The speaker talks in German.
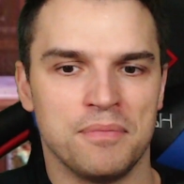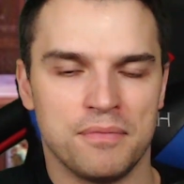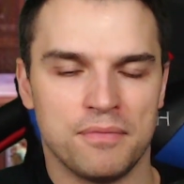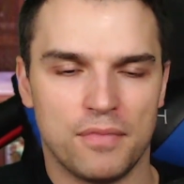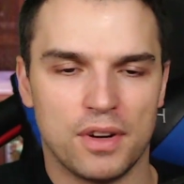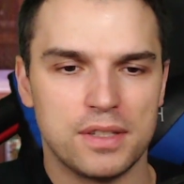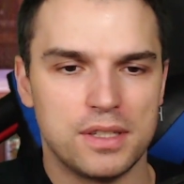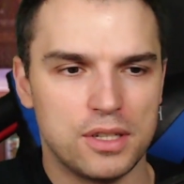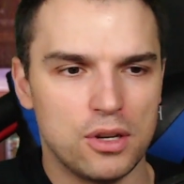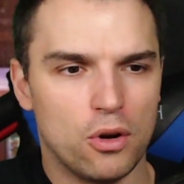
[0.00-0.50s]

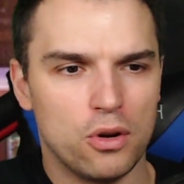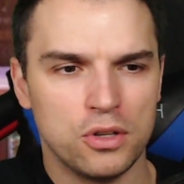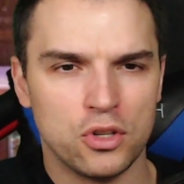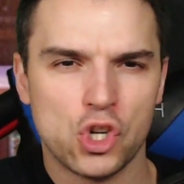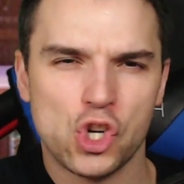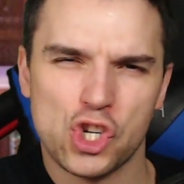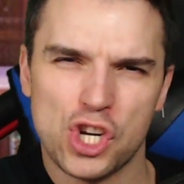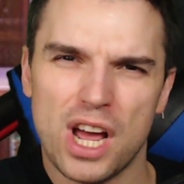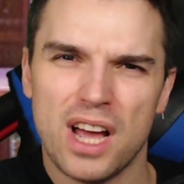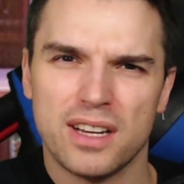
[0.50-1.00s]
Was ich auch eine
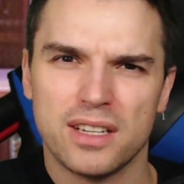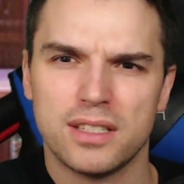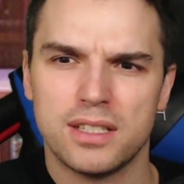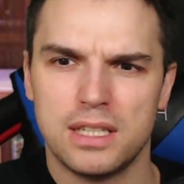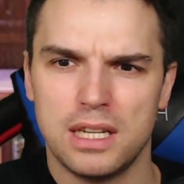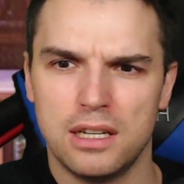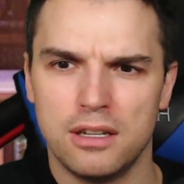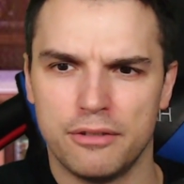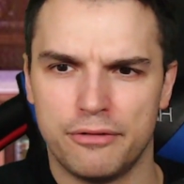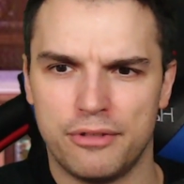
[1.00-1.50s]
starke
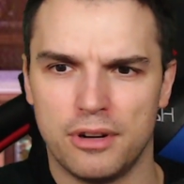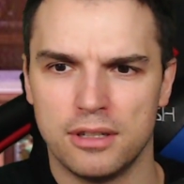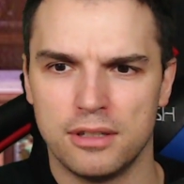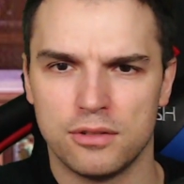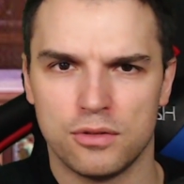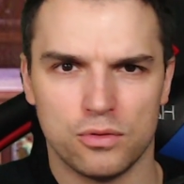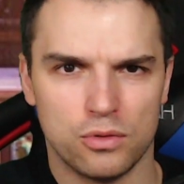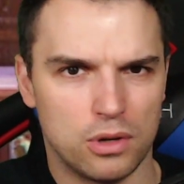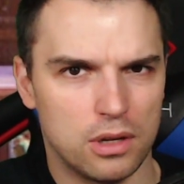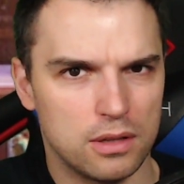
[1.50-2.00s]
Szene fand,
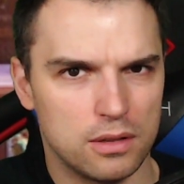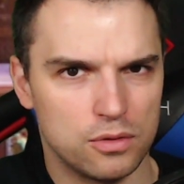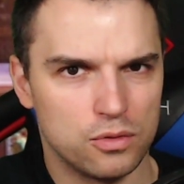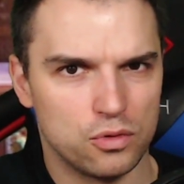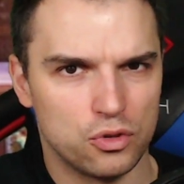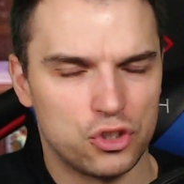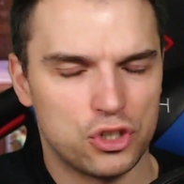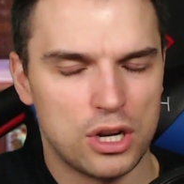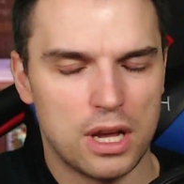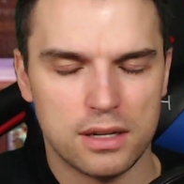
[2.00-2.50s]
so, oder so
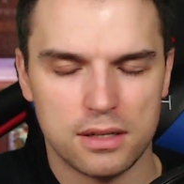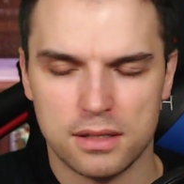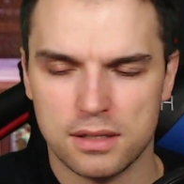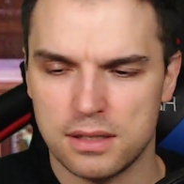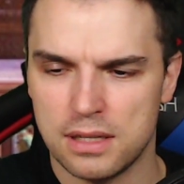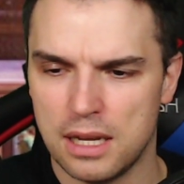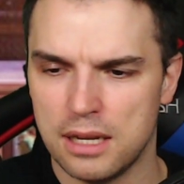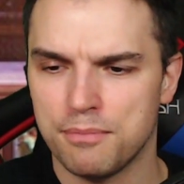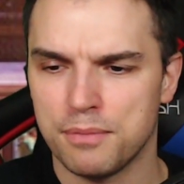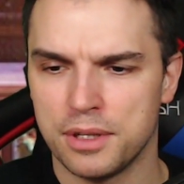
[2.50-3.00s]
ein starkes
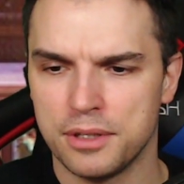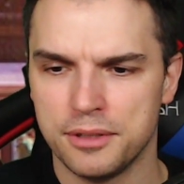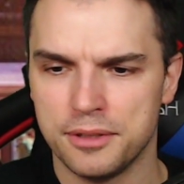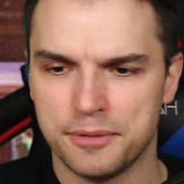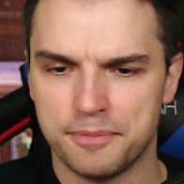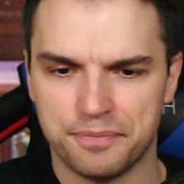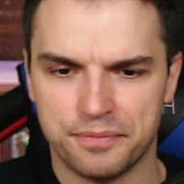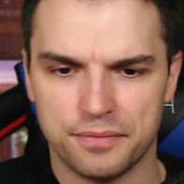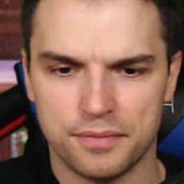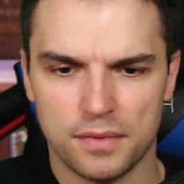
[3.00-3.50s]
Statement.
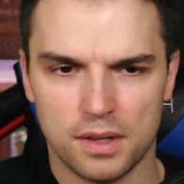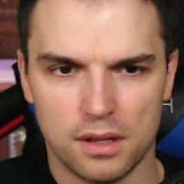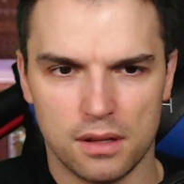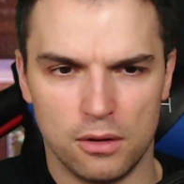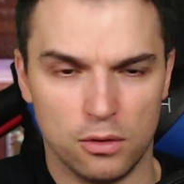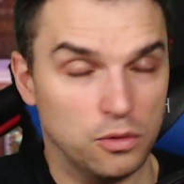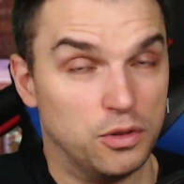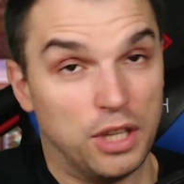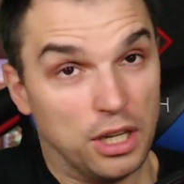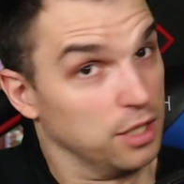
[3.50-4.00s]

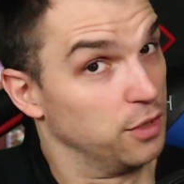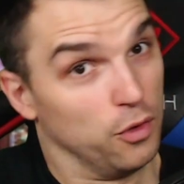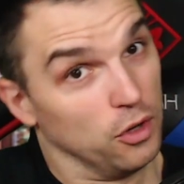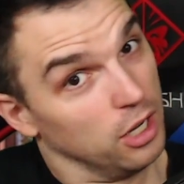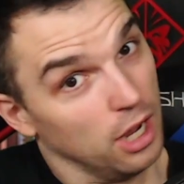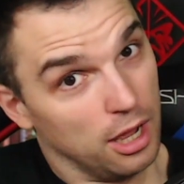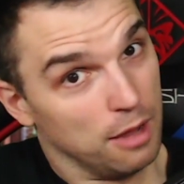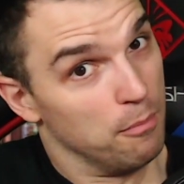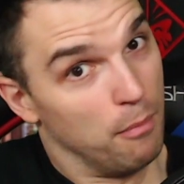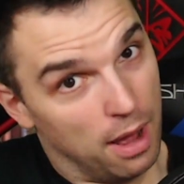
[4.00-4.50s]
Und das von
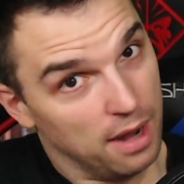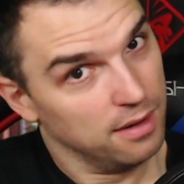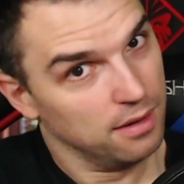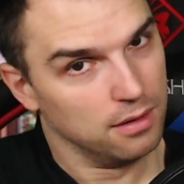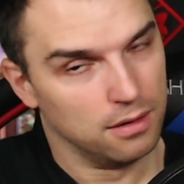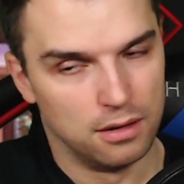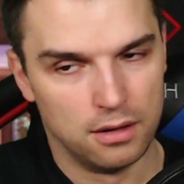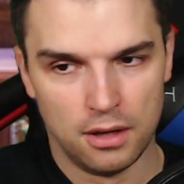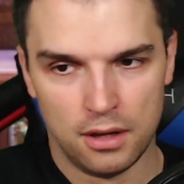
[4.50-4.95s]
einem Mann.